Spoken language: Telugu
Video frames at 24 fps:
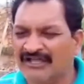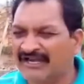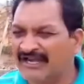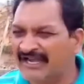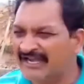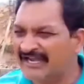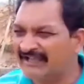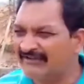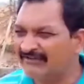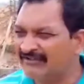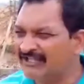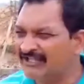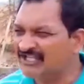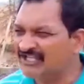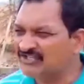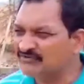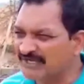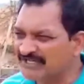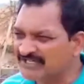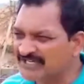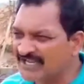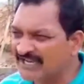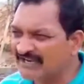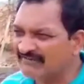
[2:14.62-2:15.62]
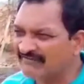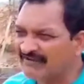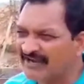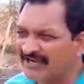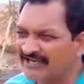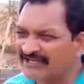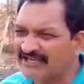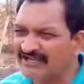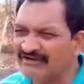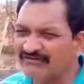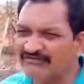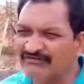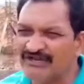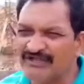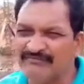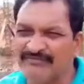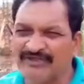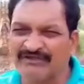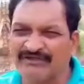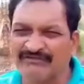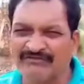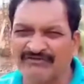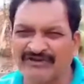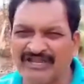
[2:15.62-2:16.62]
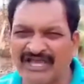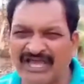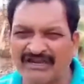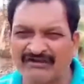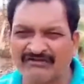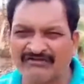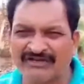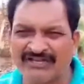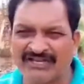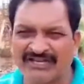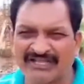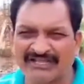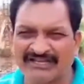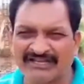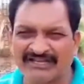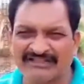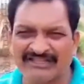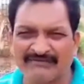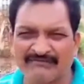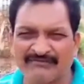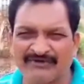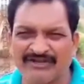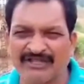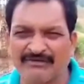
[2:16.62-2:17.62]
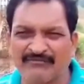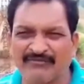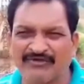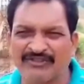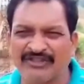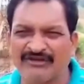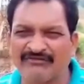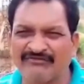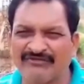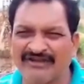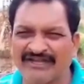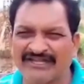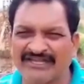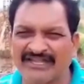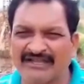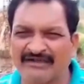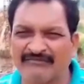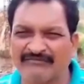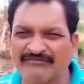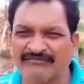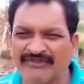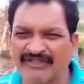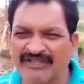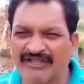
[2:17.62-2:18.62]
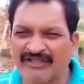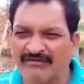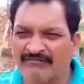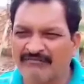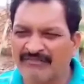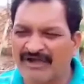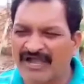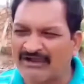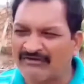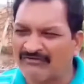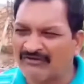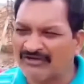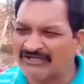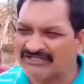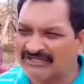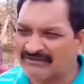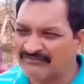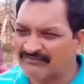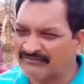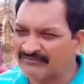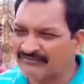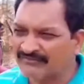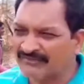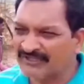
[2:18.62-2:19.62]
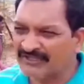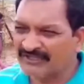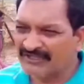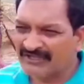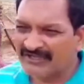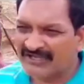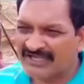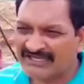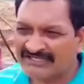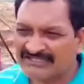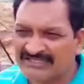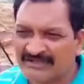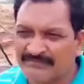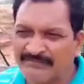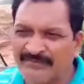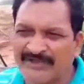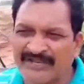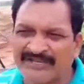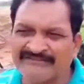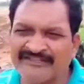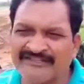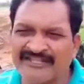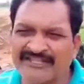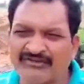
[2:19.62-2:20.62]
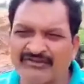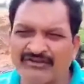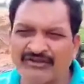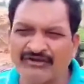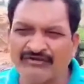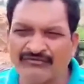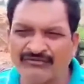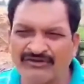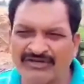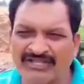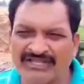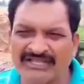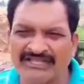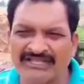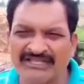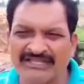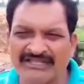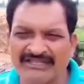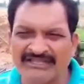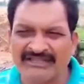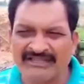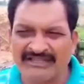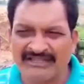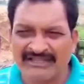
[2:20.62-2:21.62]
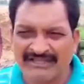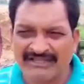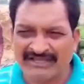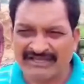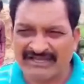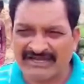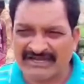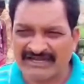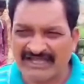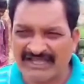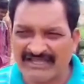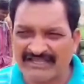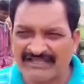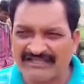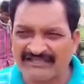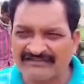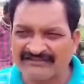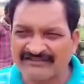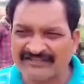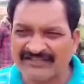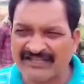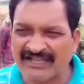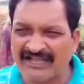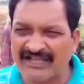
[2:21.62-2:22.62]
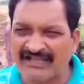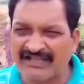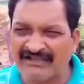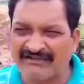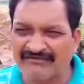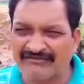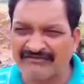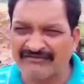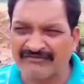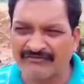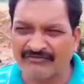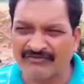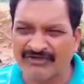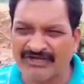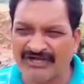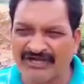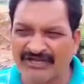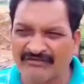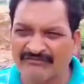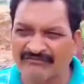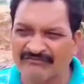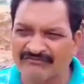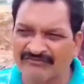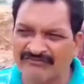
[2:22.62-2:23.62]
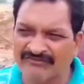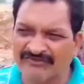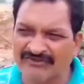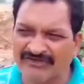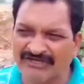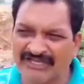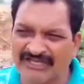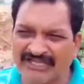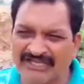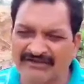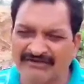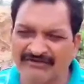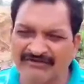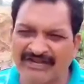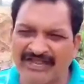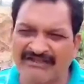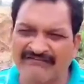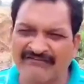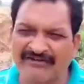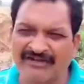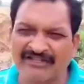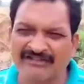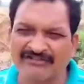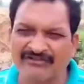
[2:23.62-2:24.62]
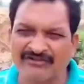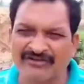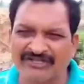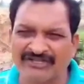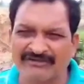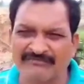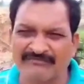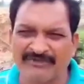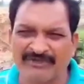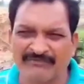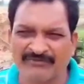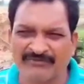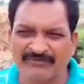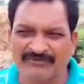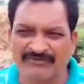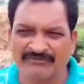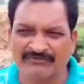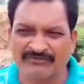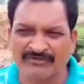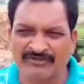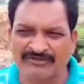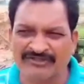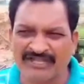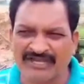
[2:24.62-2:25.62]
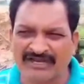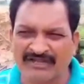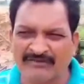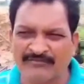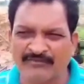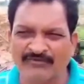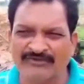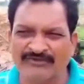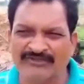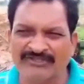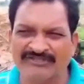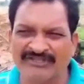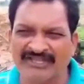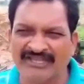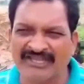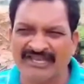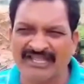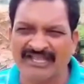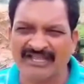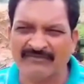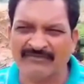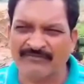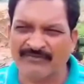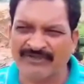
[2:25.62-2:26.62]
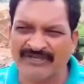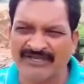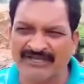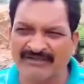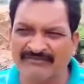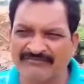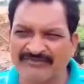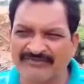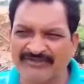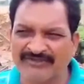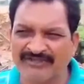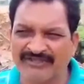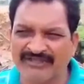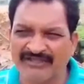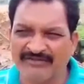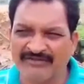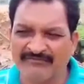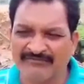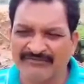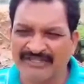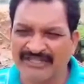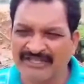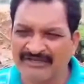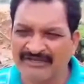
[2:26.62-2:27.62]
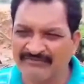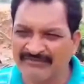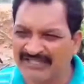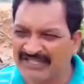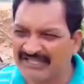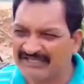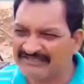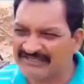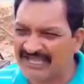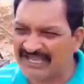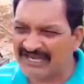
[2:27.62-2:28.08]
రెండవది శ్మశాన వాటిక కూడా మేము నాలుగు నెలల క్రితంనే మొదలుపెట్టాం మాకు కొంచెం కష్ట పరిస్థితుల్లో ఉన్నది ఇక్కడ ఇసుక ఉండడం నీళ్లు రావడంతో మేము తొందరగా పూర్తి చేయలేకపోయినాం దీని మీద